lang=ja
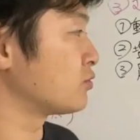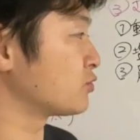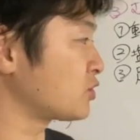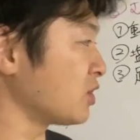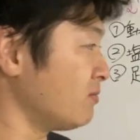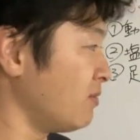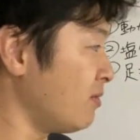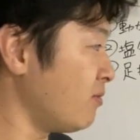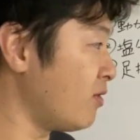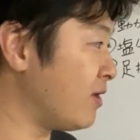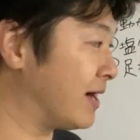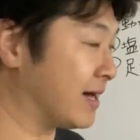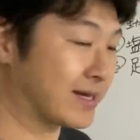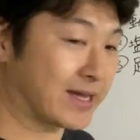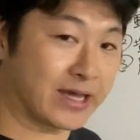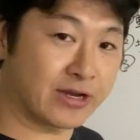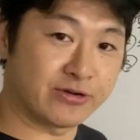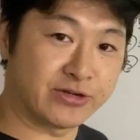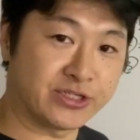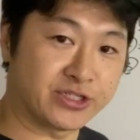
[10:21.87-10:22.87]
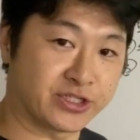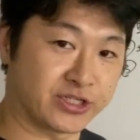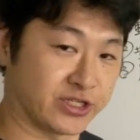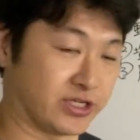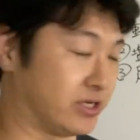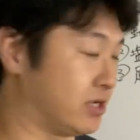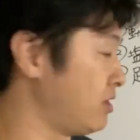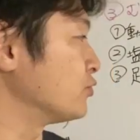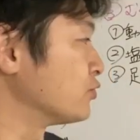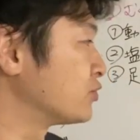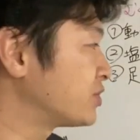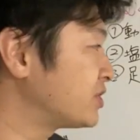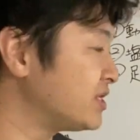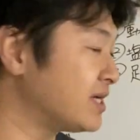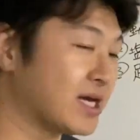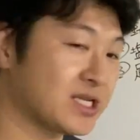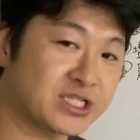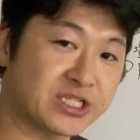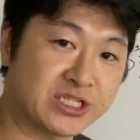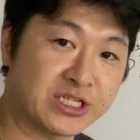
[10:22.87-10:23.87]
太ももを上げる意識、浮
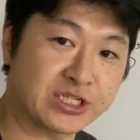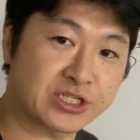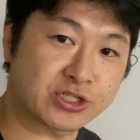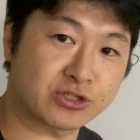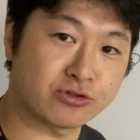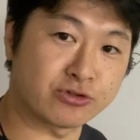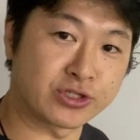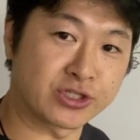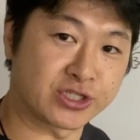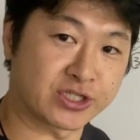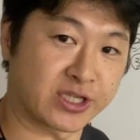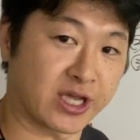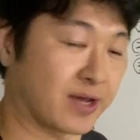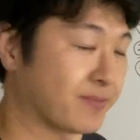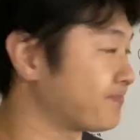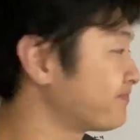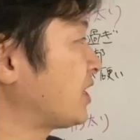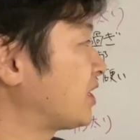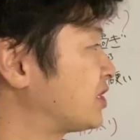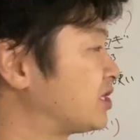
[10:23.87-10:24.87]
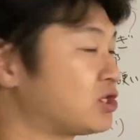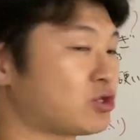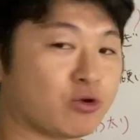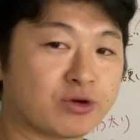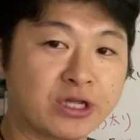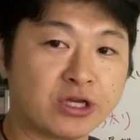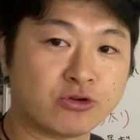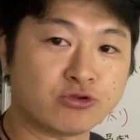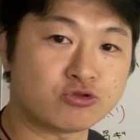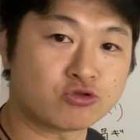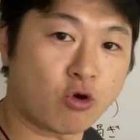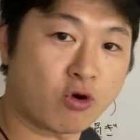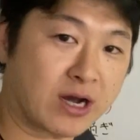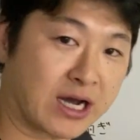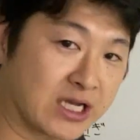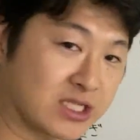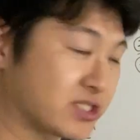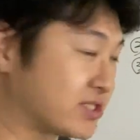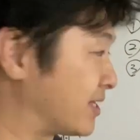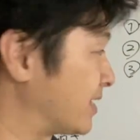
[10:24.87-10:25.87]
き足に注意して、適度に動
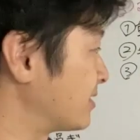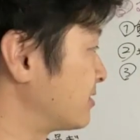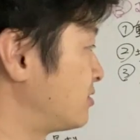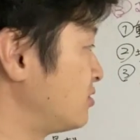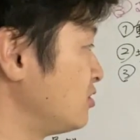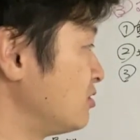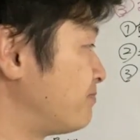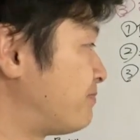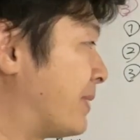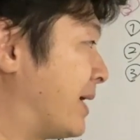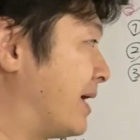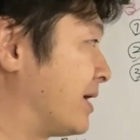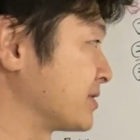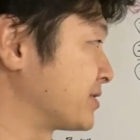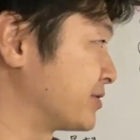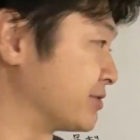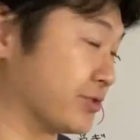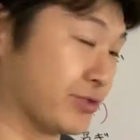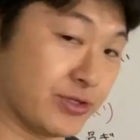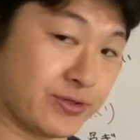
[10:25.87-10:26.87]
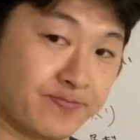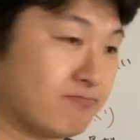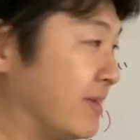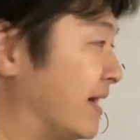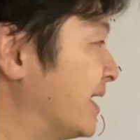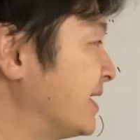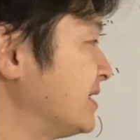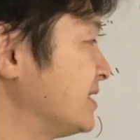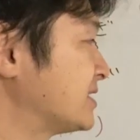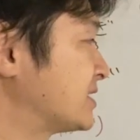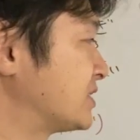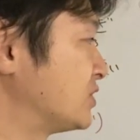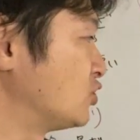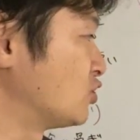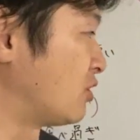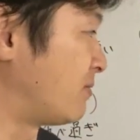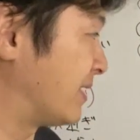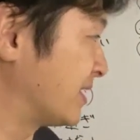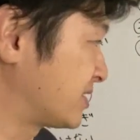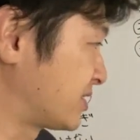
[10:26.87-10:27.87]
かしてグーパーする、毎日
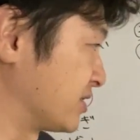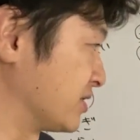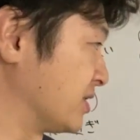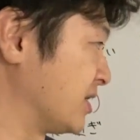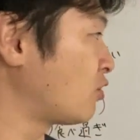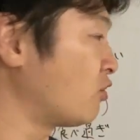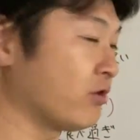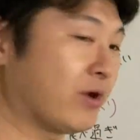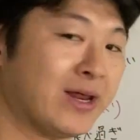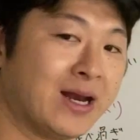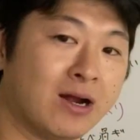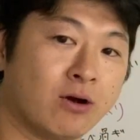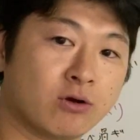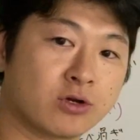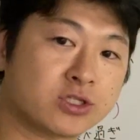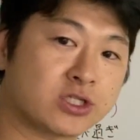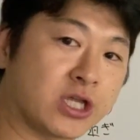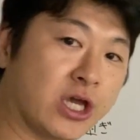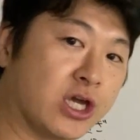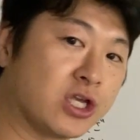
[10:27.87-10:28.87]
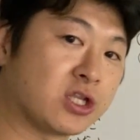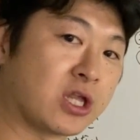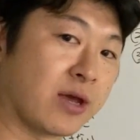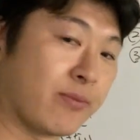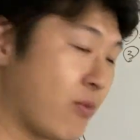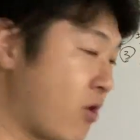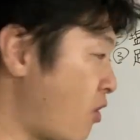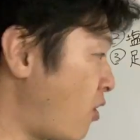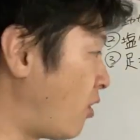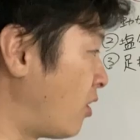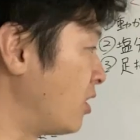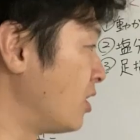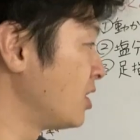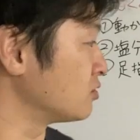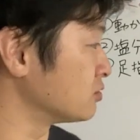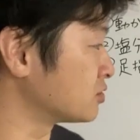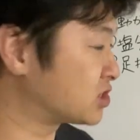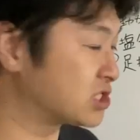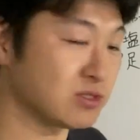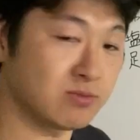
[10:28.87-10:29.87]
伸ばす。これらをしていても、
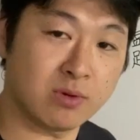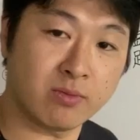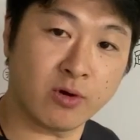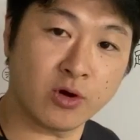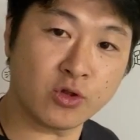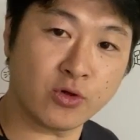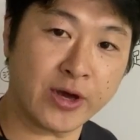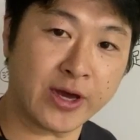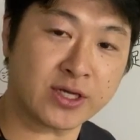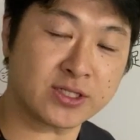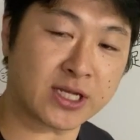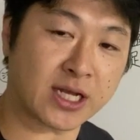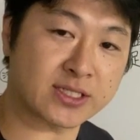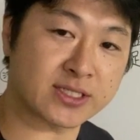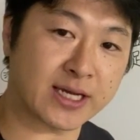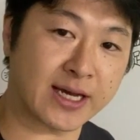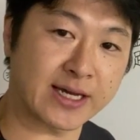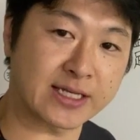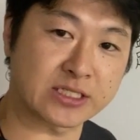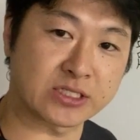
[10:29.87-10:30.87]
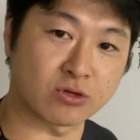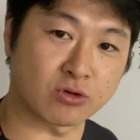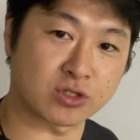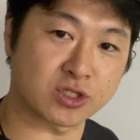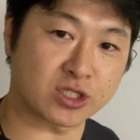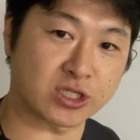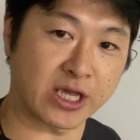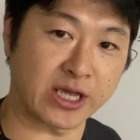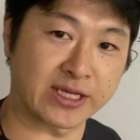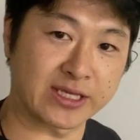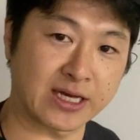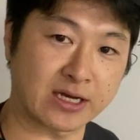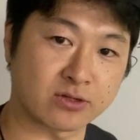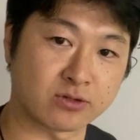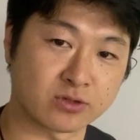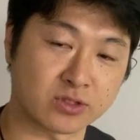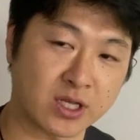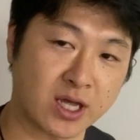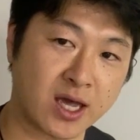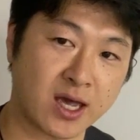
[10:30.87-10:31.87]
内もものエクササイズをしていな
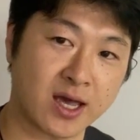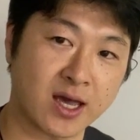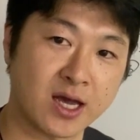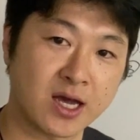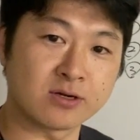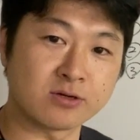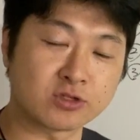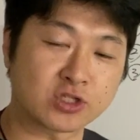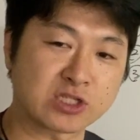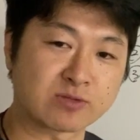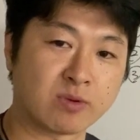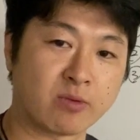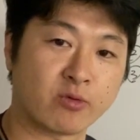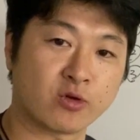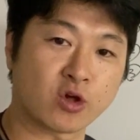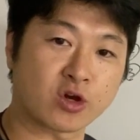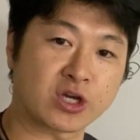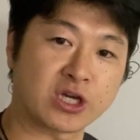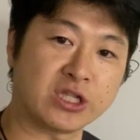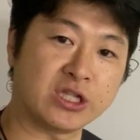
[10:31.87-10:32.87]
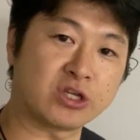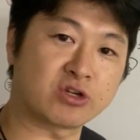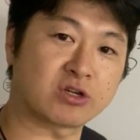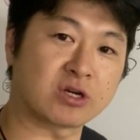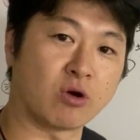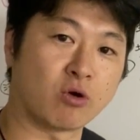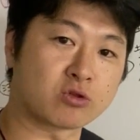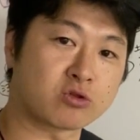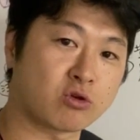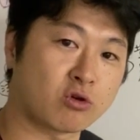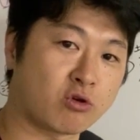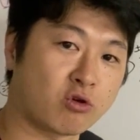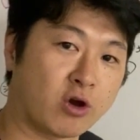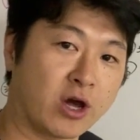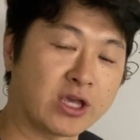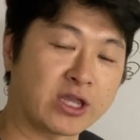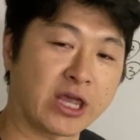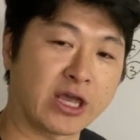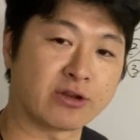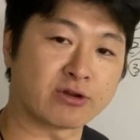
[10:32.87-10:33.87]
くて、内ももの筋肉が
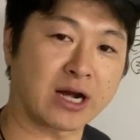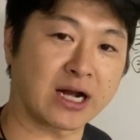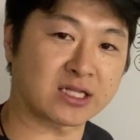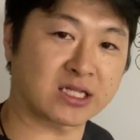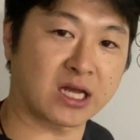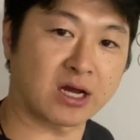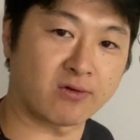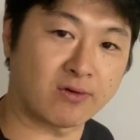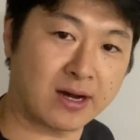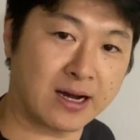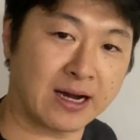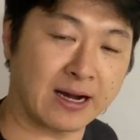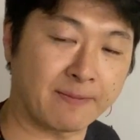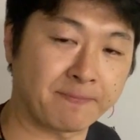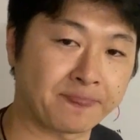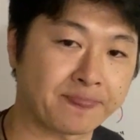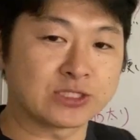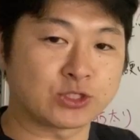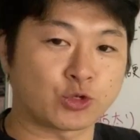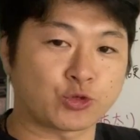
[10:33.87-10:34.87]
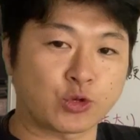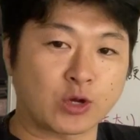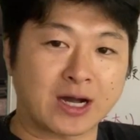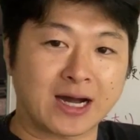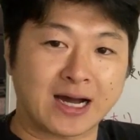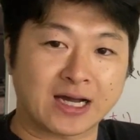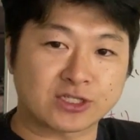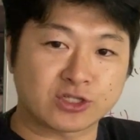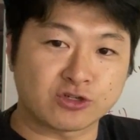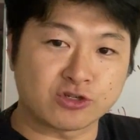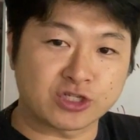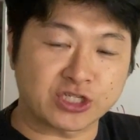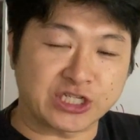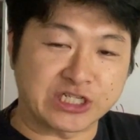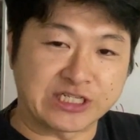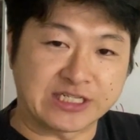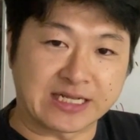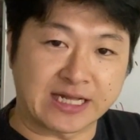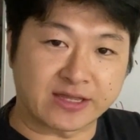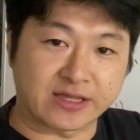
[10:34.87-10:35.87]
衰えている方は、外側重
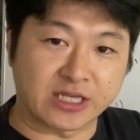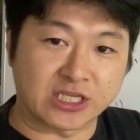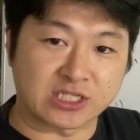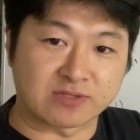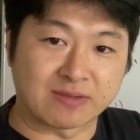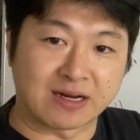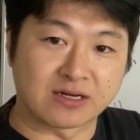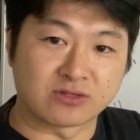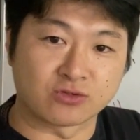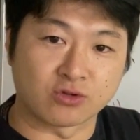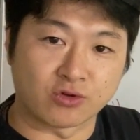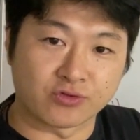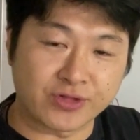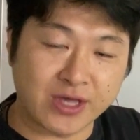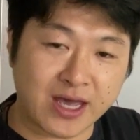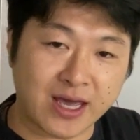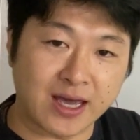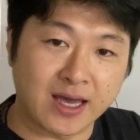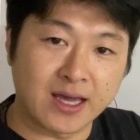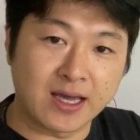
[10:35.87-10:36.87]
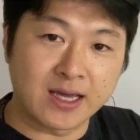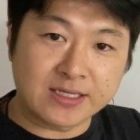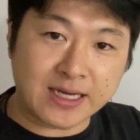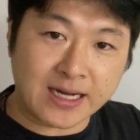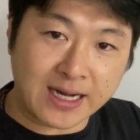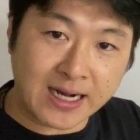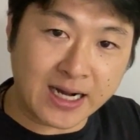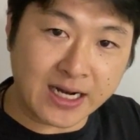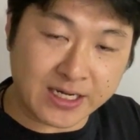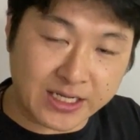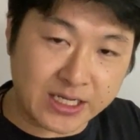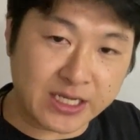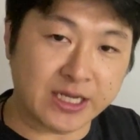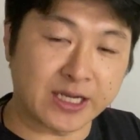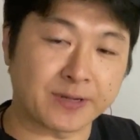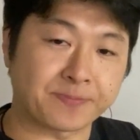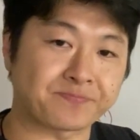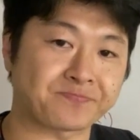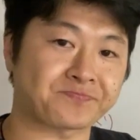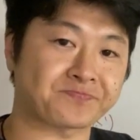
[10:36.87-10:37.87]
心になってしまうので、やは
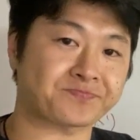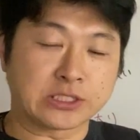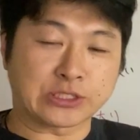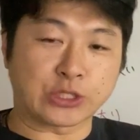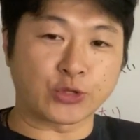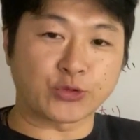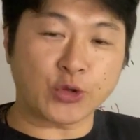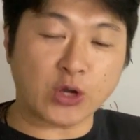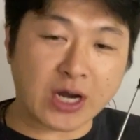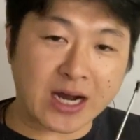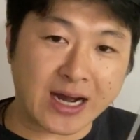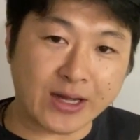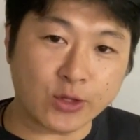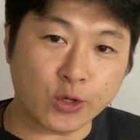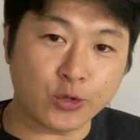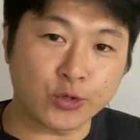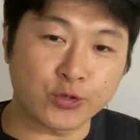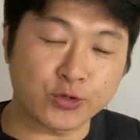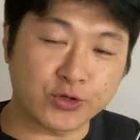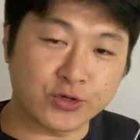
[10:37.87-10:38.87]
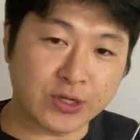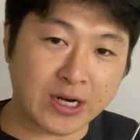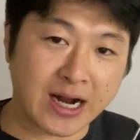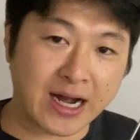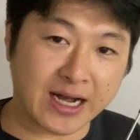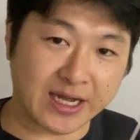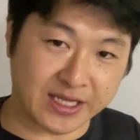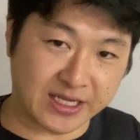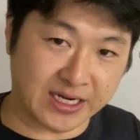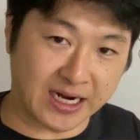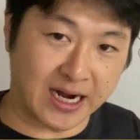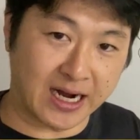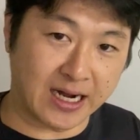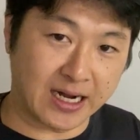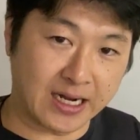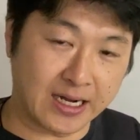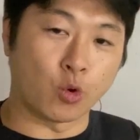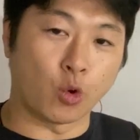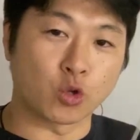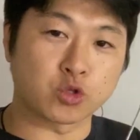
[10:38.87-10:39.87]
り、外側のふくらはぎが
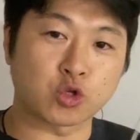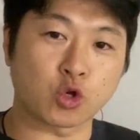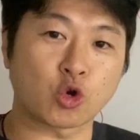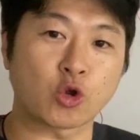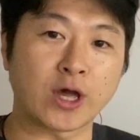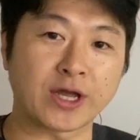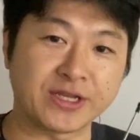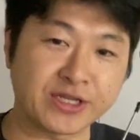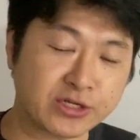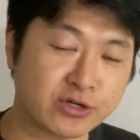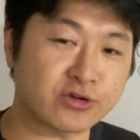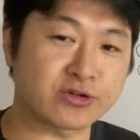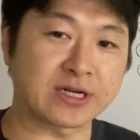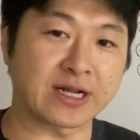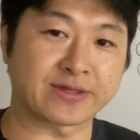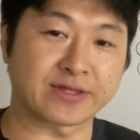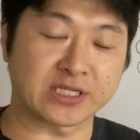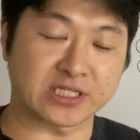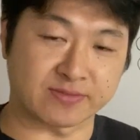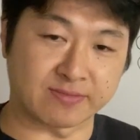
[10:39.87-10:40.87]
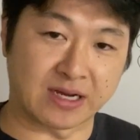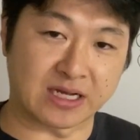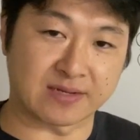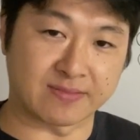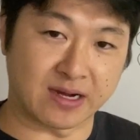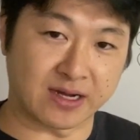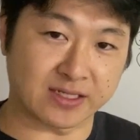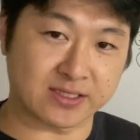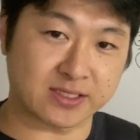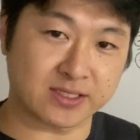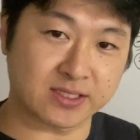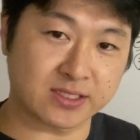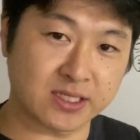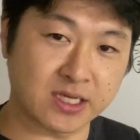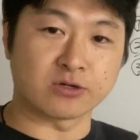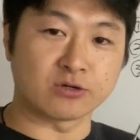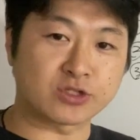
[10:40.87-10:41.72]
衰えにくくなってしまいます。